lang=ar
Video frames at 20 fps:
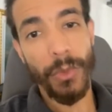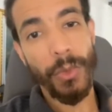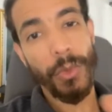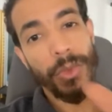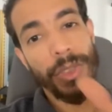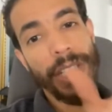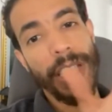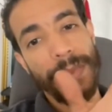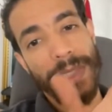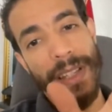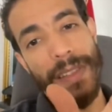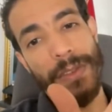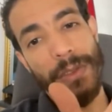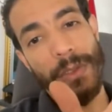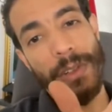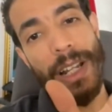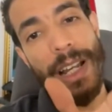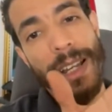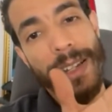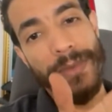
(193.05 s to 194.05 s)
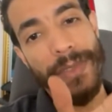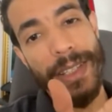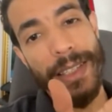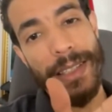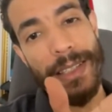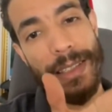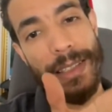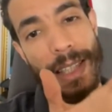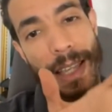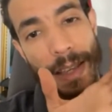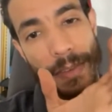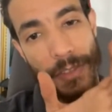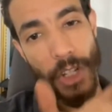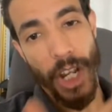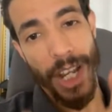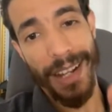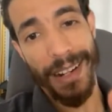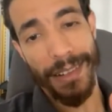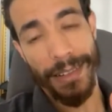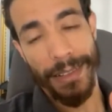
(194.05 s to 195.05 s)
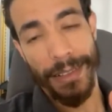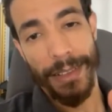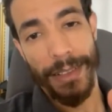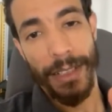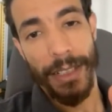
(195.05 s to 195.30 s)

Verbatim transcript: وديك 5000 دولار انفستيتيها في شهر